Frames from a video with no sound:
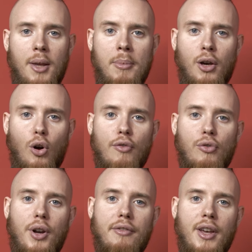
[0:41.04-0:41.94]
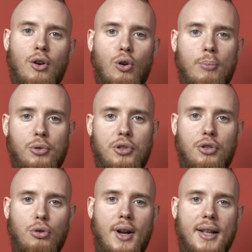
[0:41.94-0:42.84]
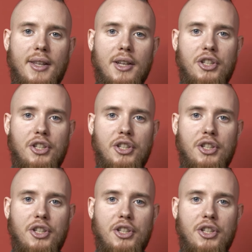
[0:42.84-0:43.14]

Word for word: I microfoni vengono posizionati a